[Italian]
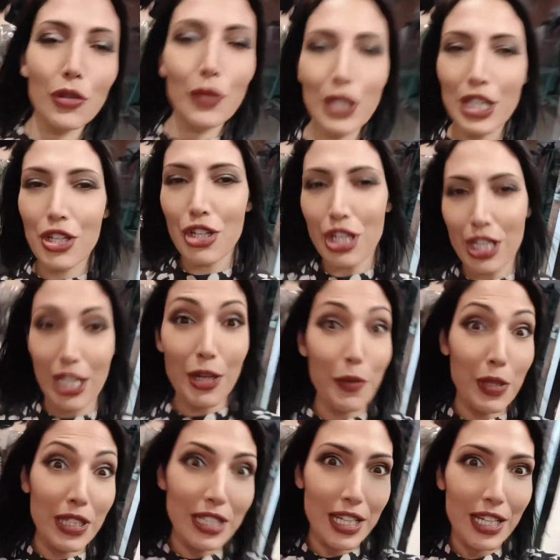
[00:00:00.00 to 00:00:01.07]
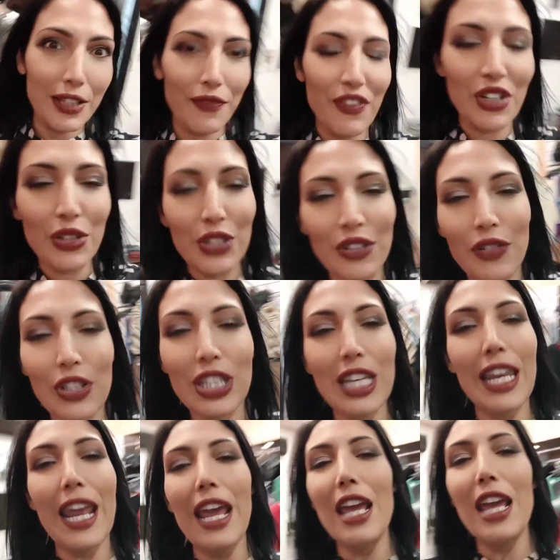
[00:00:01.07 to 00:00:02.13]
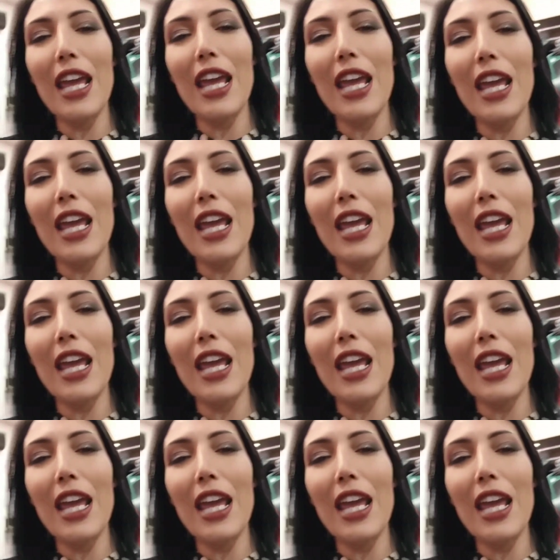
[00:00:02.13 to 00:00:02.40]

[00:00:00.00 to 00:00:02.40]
è tutto cuoricini e quindi che ve lo devo dire,